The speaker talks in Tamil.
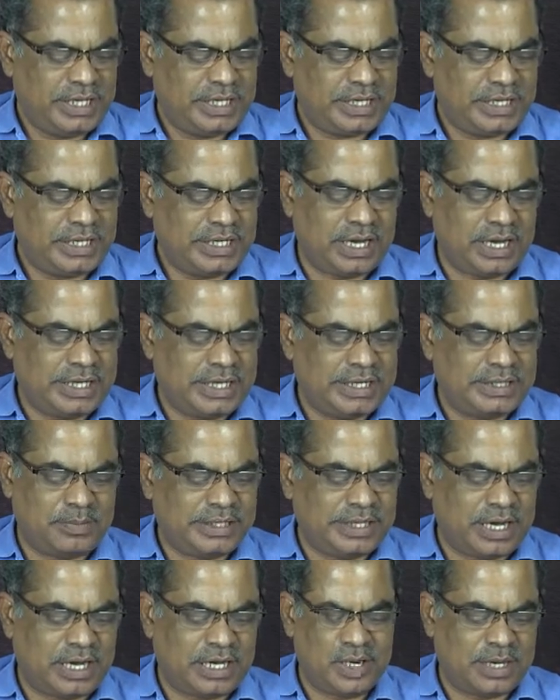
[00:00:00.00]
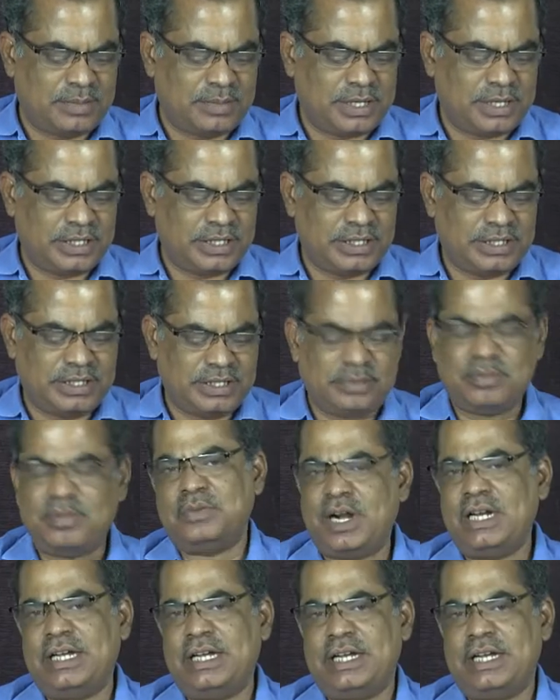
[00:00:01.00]
ரெண்டாயிரத்தி ஆறாம் ஆண்டு
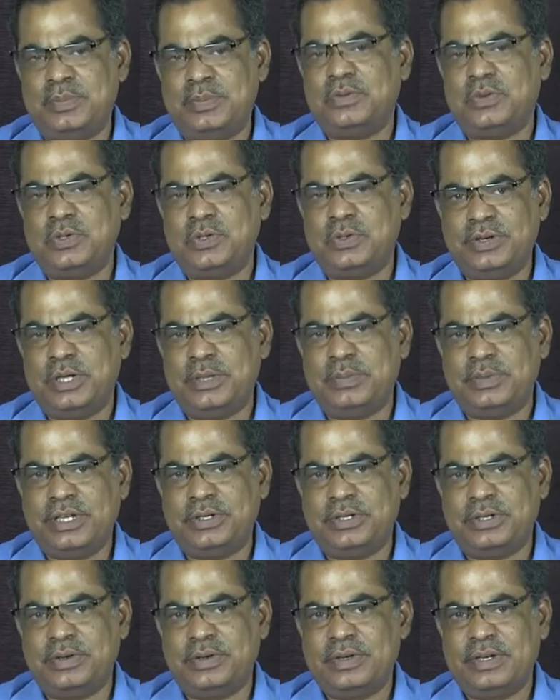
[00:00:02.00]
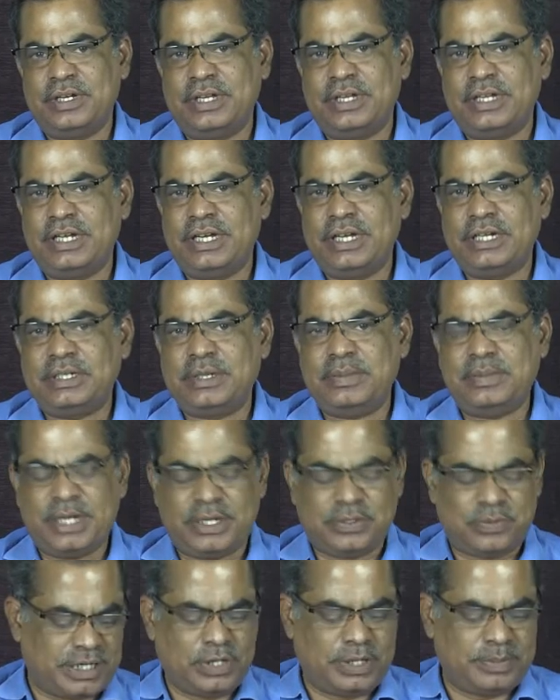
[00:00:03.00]
மாலேகான் குண்டுவெடிப்பு எட்டு
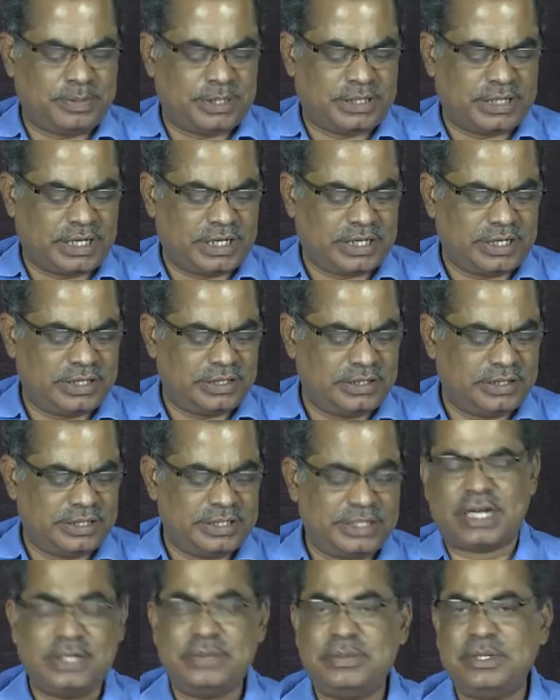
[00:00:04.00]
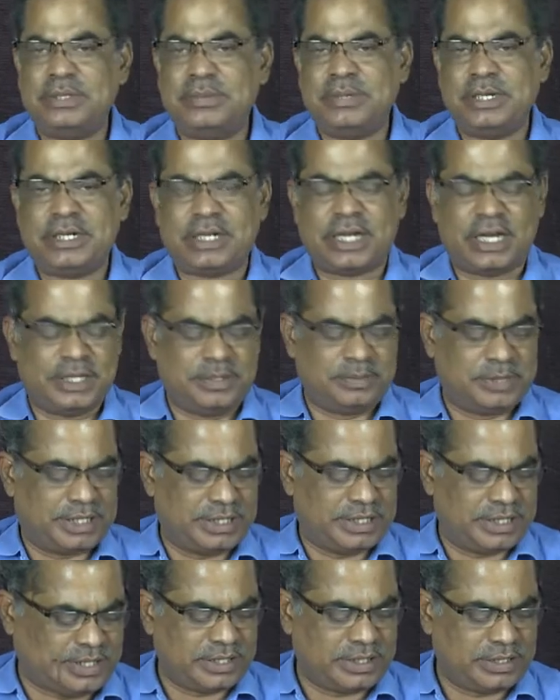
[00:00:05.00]
பேர் கொல்லப்பட்டார்கள் எழுபது பேர்
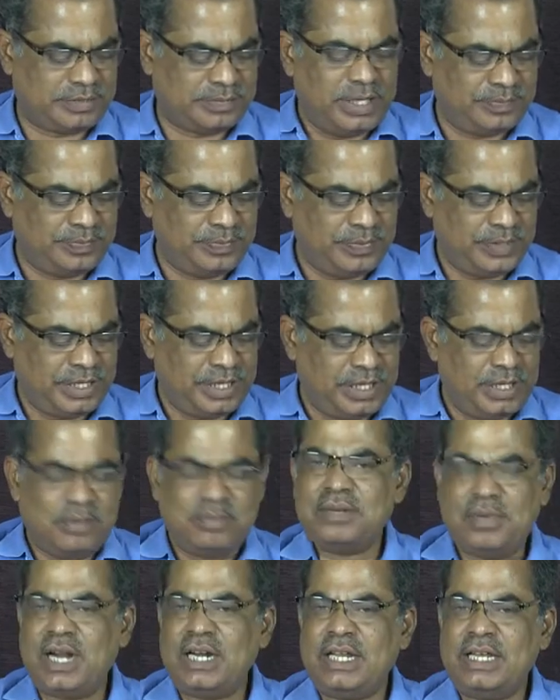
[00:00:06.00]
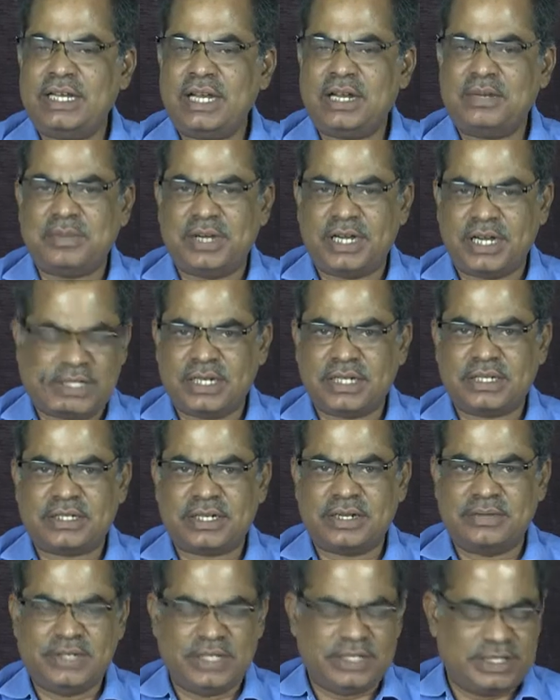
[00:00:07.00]
காயமடைந்தார்கள் மாலேகான்
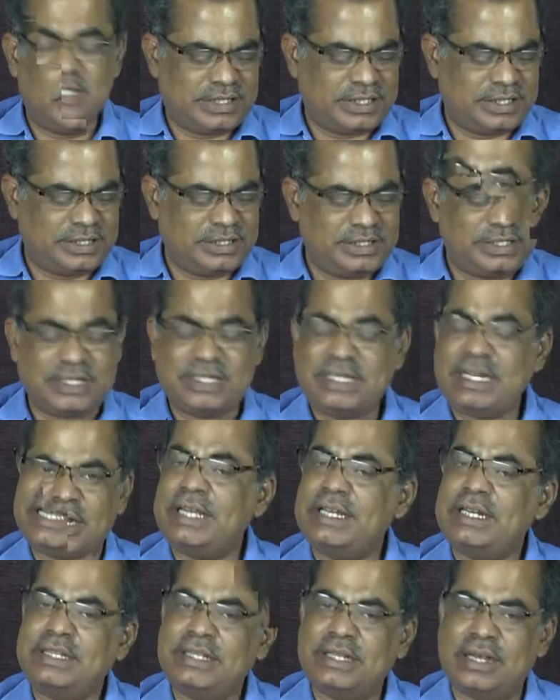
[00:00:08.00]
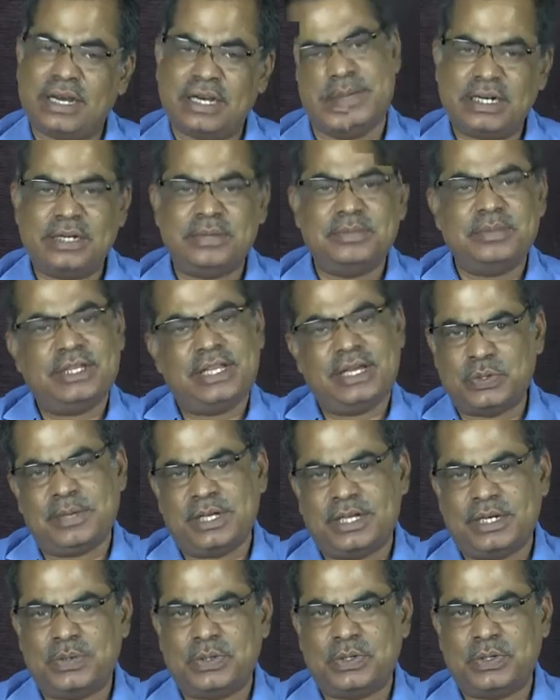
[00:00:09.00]
மகாராஷ்டிராவில் இருக்கிறது ரெண்டாயிரத்தி ஆறிலும் இதே
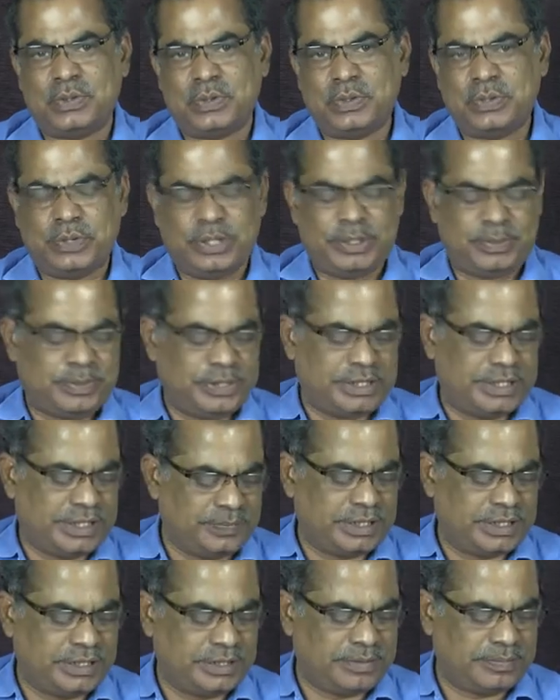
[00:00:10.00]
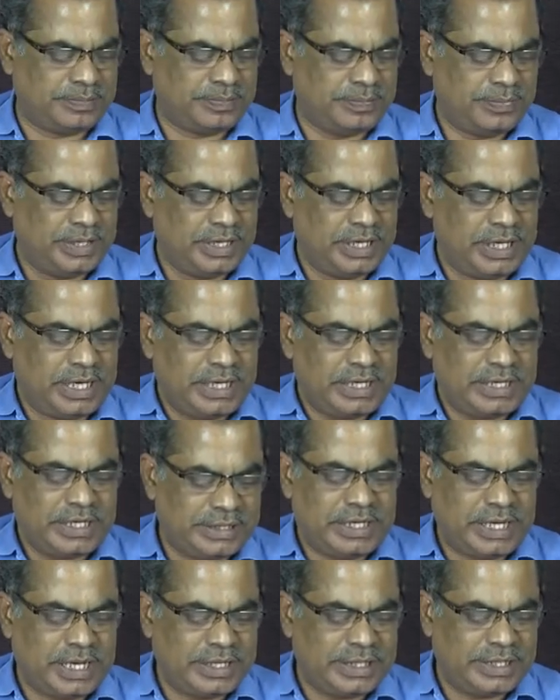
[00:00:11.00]
மாதிரி ஒரு குண்டுவெடிப்பு நிகழ்ந்தது
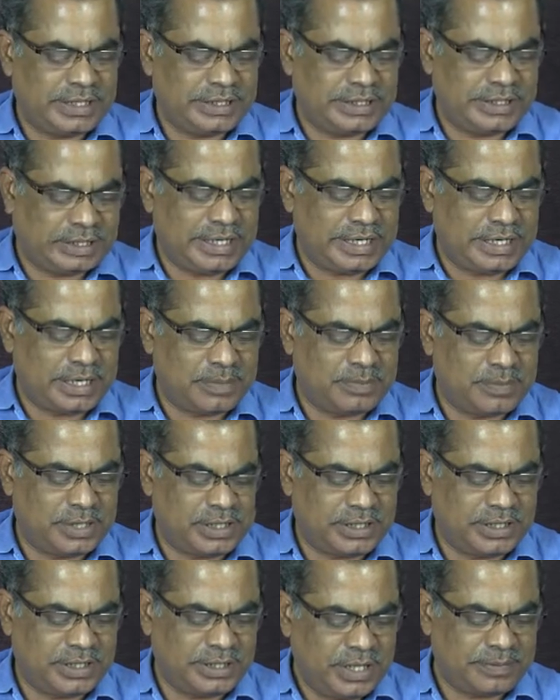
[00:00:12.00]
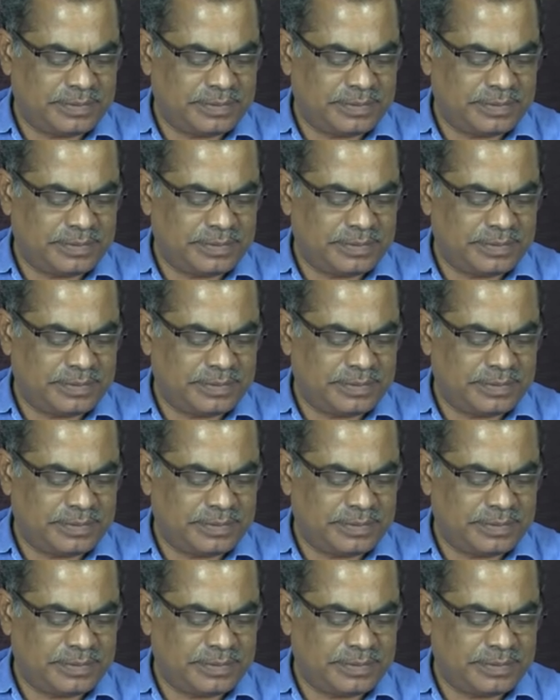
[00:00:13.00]
ரெண்டாயிரத்தி ஏழாம் ஆண்டு